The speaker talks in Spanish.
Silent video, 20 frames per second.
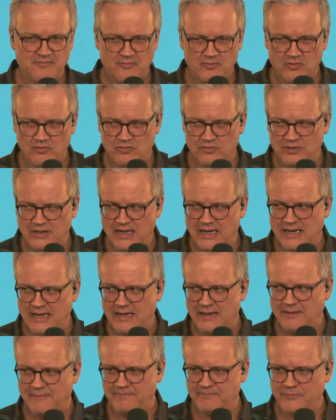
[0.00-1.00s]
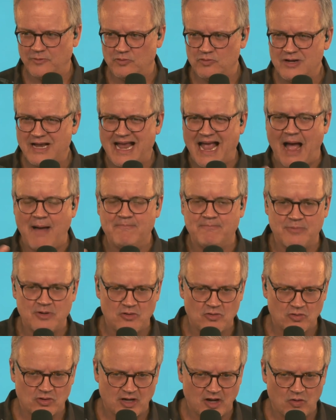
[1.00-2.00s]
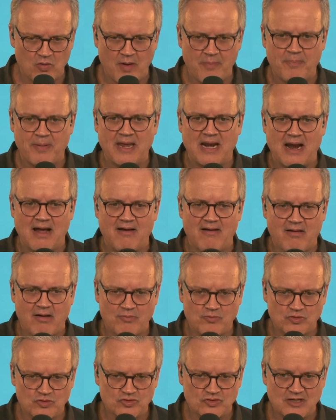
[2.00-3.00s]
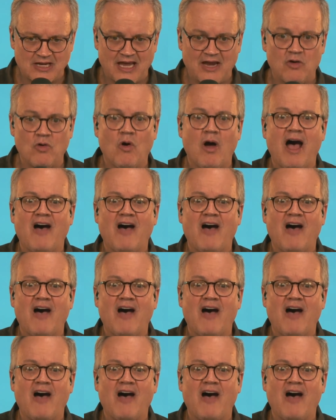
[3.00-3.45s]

un cambio que no esperábamos, que nos